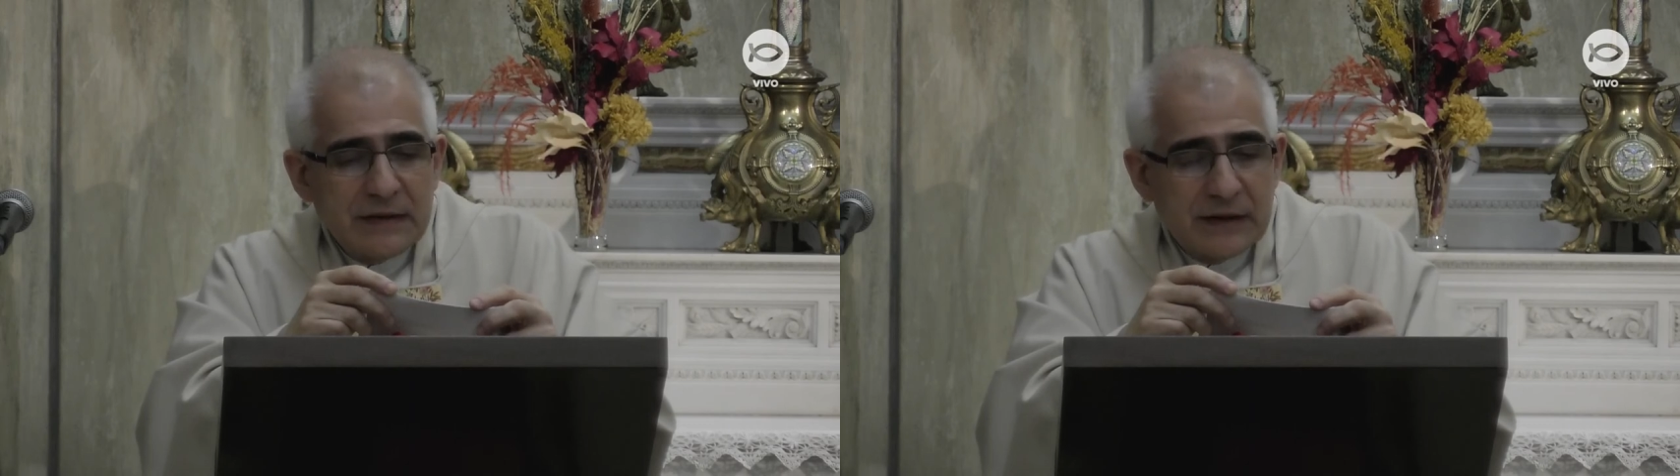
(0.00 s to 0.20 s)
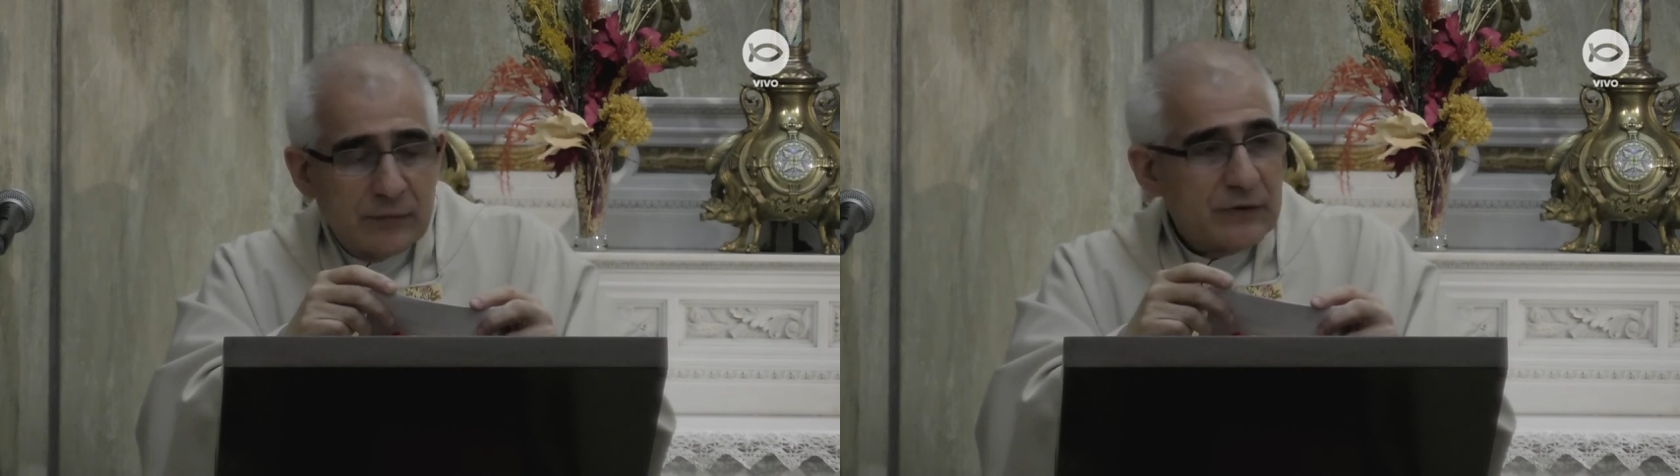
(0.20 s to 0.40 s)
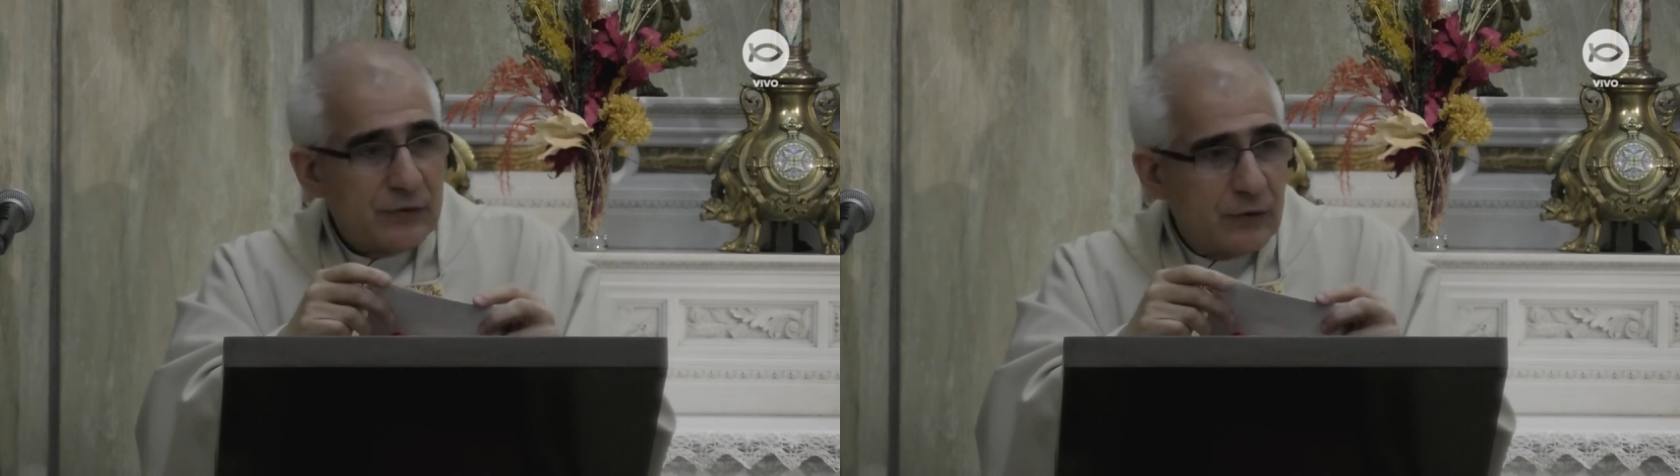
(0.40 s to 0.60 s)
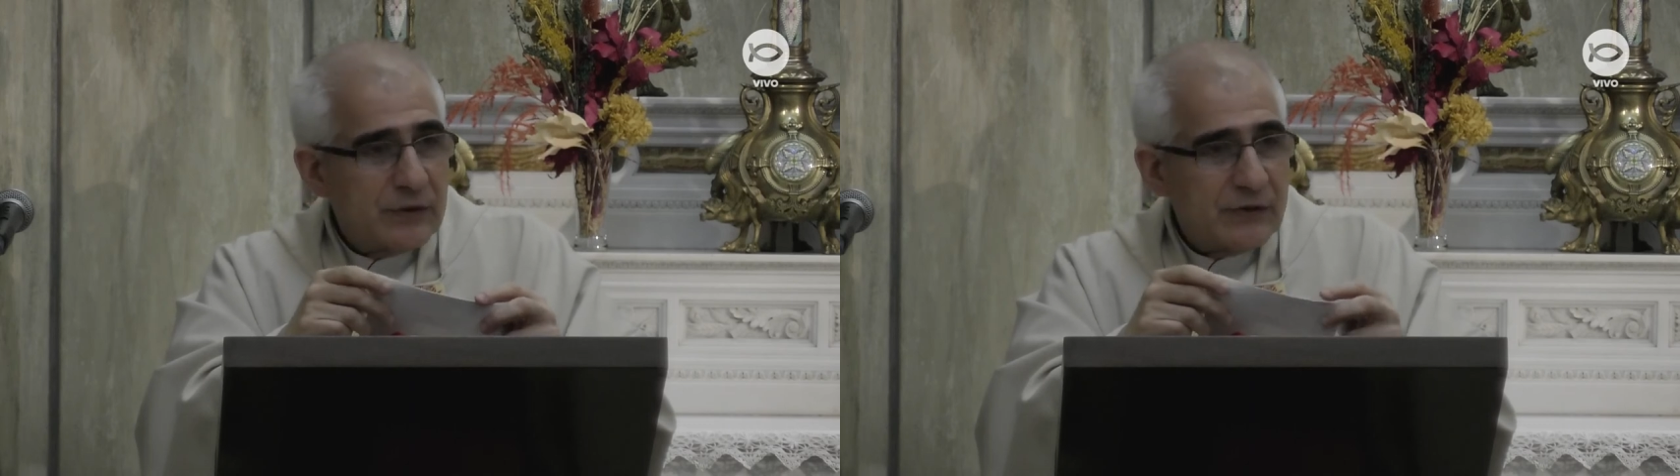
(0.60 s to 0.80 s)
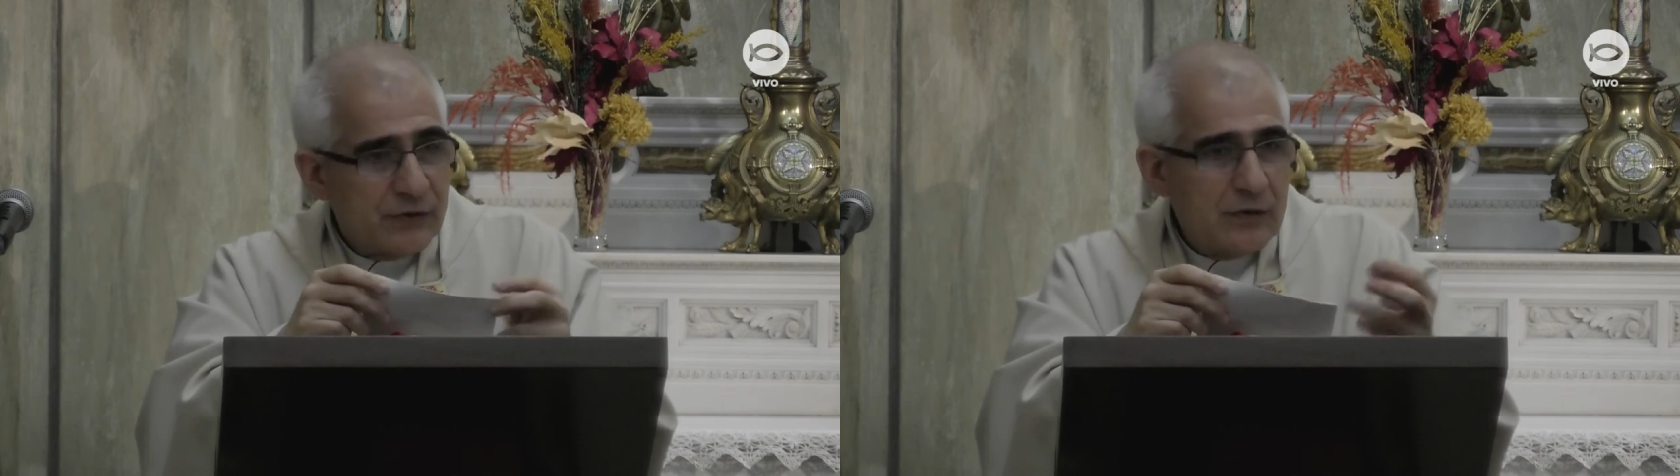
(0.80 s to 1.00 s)
que nuestro
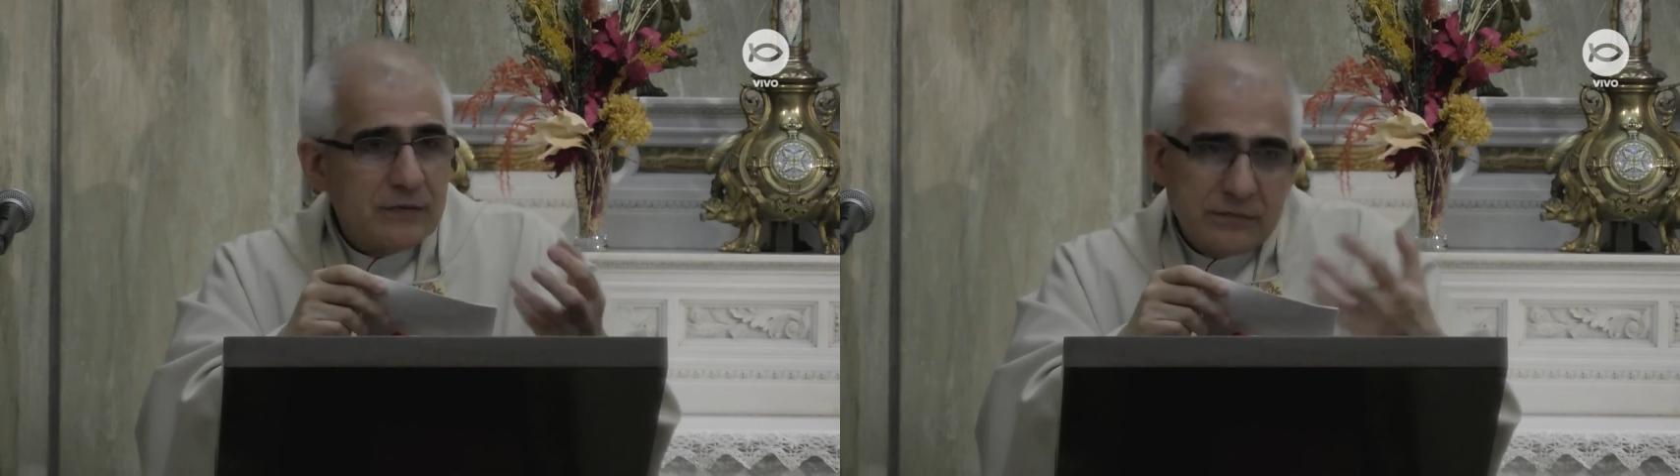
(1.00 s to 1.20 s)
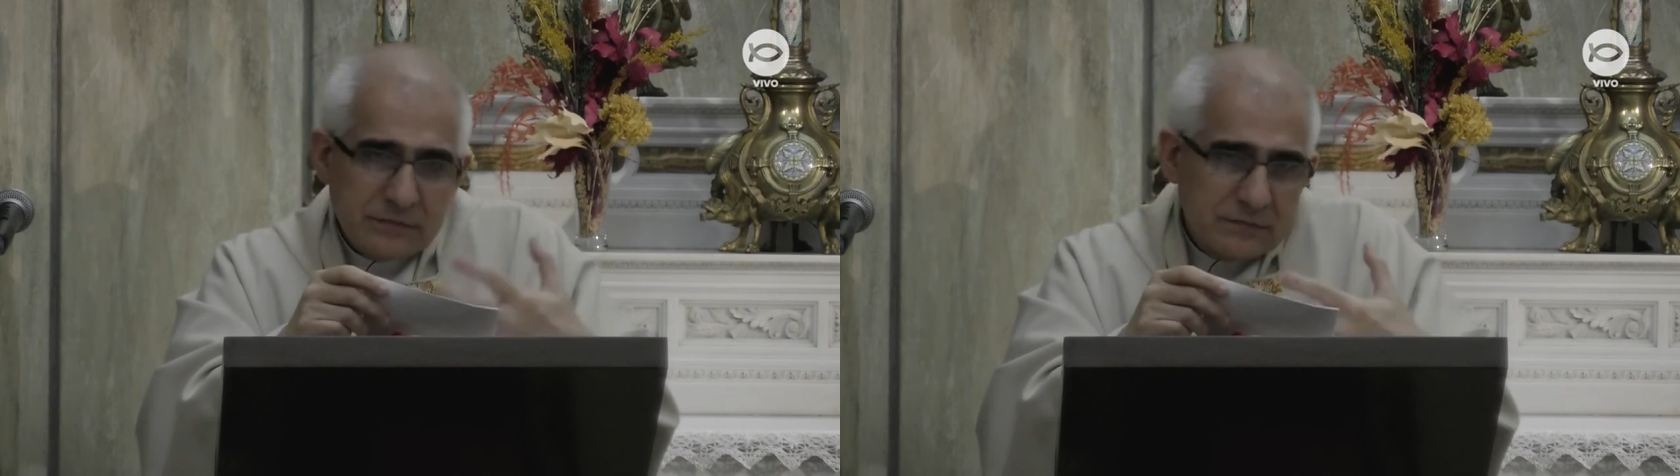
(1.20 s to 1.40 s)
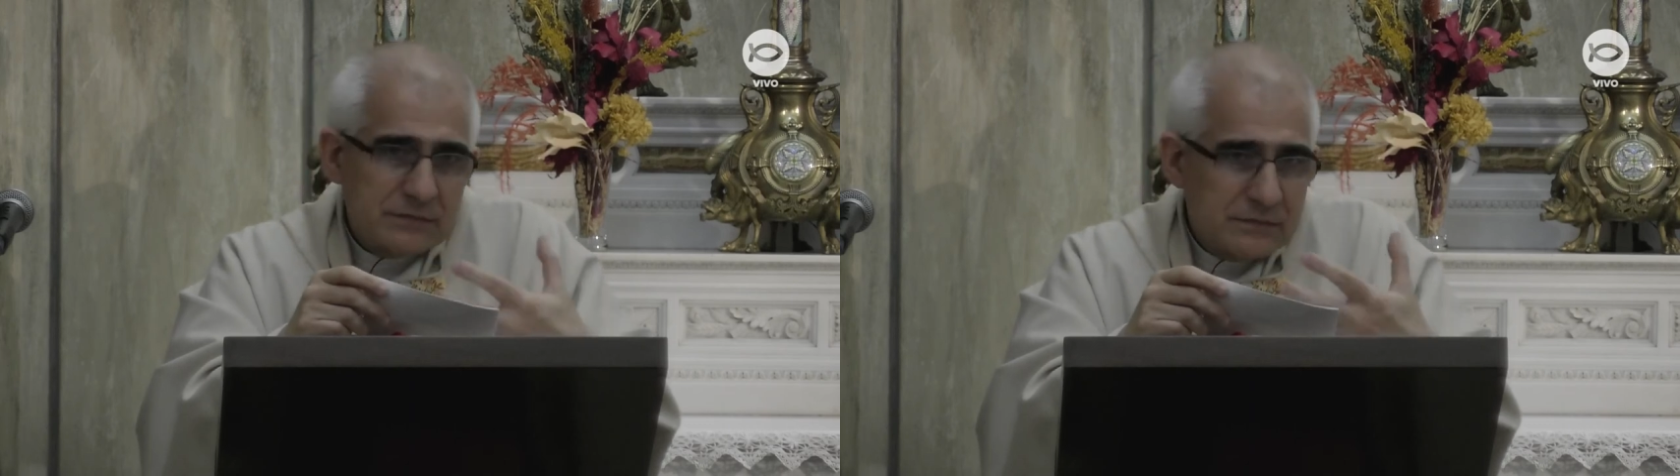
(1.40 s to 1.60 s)
corazón